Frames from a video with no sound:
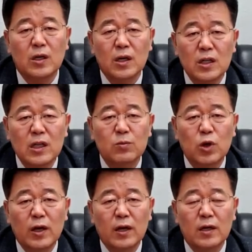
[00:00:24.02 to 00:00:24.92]
그렇기
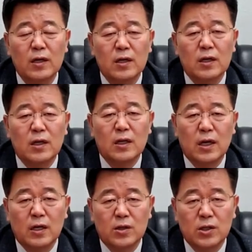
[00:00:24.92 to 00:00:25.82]
때문에
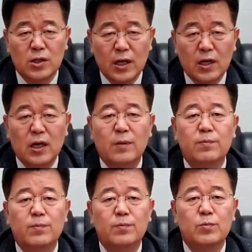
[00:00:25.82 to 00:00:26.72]
인간의 어떤
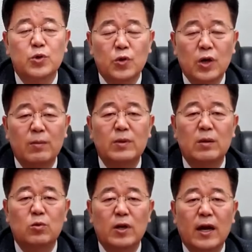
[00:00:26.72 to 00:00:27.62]
연약함, 부족함
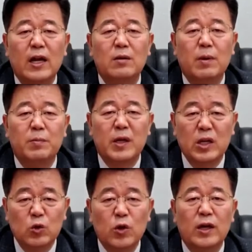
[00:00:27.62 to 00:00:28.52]
때문에 하나님 앞에
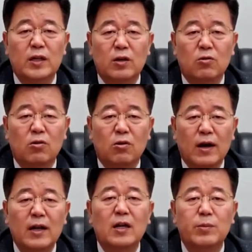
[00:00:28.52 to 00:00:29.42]
기도해야 되고
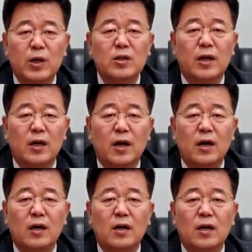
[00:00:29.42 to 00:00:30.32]
하나님의
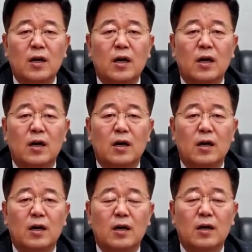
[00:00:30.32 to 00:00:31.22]
은혜가 어,
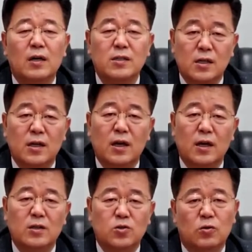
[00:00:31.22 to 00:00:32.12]

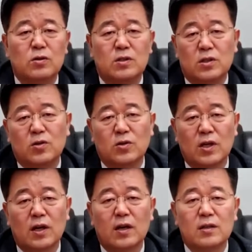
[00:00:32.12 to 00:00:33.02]
있어야 좋은
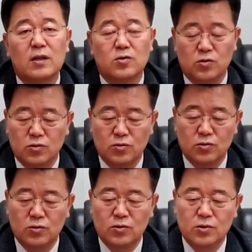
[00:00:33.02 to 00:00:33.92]
설교자가 될
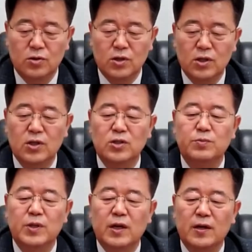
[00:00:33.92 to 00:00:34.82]
수 있는
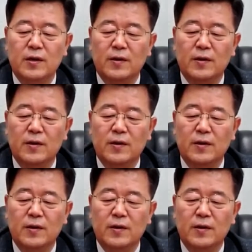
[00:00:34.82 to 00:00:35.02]
것입니다.